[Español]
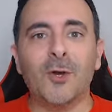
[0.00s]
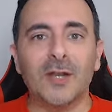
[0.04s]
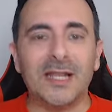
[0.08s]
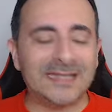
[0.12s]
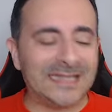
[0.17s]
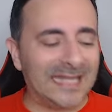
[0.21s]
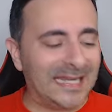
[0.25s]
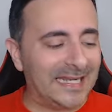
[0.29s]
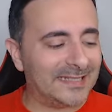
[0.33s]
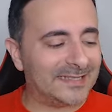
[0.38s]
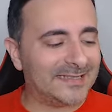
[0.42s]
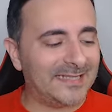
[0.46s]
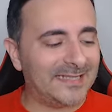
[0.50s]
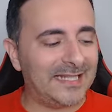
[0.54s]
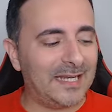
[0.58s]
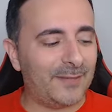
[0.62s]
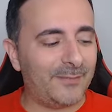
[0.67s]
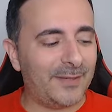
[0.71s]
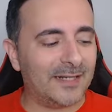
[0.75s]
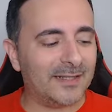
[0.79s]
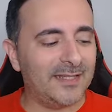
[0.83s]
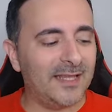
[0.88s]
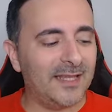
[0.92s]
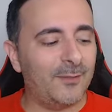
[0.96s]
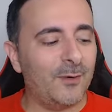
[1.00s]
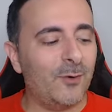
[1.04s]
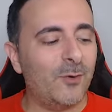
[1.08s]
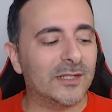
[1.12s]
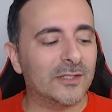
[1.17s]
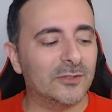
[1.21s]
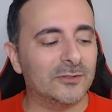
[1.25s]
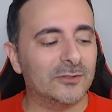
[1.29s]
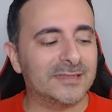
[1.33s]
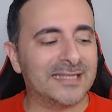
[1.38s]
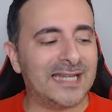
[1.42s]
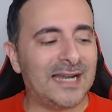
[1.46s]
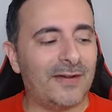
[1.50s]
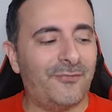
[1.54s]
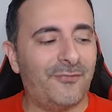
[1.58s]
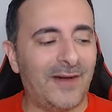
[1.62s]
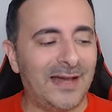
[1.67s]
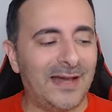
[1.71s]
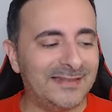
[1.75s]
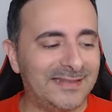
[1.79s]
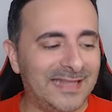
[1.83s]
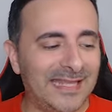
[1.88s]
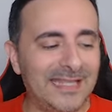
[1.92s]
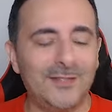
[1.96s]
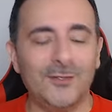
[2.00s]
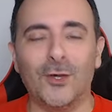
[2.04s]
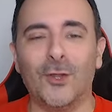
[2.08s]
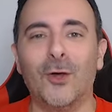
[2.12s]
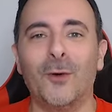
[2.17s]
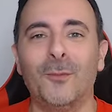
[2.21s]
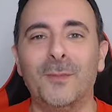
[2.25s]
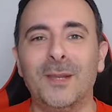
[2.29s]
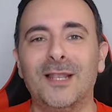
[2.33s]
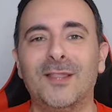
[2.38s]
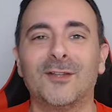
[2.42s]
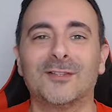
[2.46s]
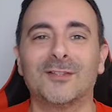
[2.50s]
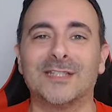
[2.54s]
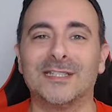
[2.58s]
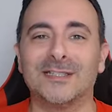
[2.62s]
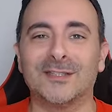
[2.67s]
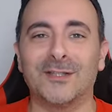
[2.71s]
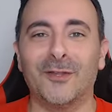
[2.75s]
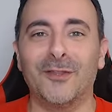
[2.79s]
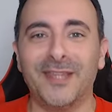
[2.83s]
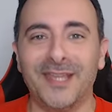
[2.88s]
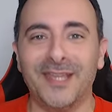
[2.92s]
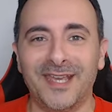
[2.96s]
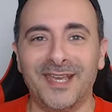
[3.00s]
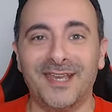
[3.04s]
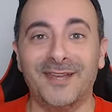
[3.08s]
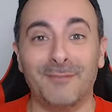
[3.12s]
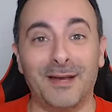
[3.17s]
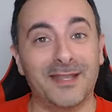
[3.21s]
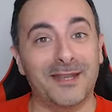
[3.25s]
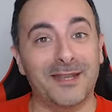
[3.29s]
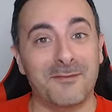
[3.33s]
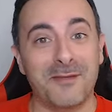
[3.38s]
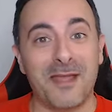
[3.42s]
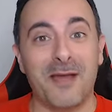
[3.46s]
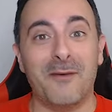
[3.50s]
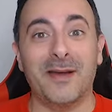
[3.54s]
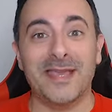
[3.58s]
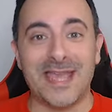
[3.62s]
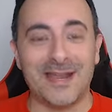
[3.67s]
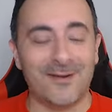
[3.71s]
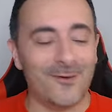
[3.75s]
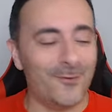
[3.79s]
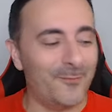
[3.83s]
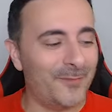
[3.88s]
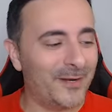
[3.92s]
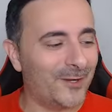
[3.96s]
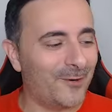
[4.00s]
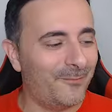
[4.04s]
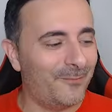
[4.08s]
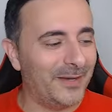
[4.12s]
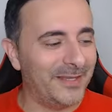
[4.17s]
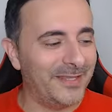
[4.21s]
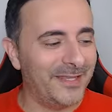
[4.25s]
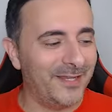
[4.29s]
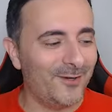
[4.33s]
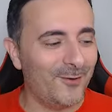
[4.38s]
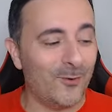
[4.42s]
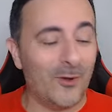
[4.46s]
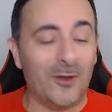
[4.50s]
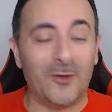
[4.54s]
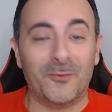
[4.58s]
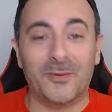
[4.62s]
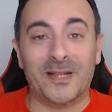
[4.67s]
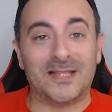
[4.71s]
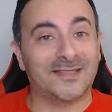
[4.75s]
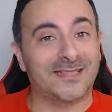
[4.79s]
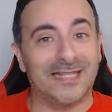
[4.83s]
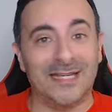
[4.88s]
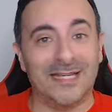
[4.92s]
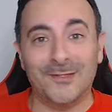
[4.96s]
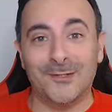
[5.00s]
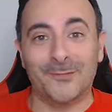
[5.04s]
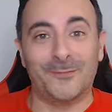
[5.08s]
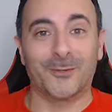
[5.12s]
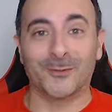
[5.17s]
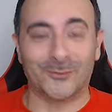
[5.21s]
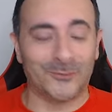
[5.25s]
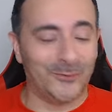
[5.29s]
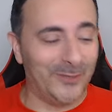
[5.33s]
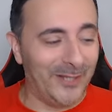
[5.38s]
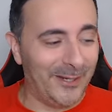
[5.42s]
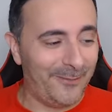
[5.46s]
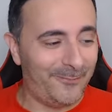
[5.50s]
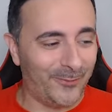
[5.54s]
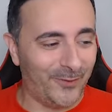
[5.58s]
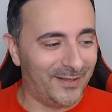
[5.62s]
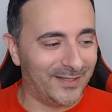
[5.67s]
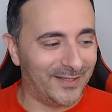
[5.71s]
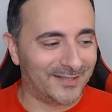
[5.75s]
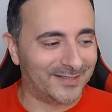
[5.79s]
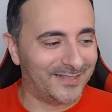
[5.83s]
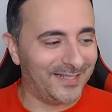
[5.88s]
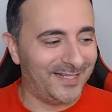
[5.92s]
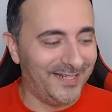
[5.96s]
la tercera partida, vamos a ver contra Fatiño 2210 Madre mía, vaya nombre compañero, jugador brasileño, portugués puede ser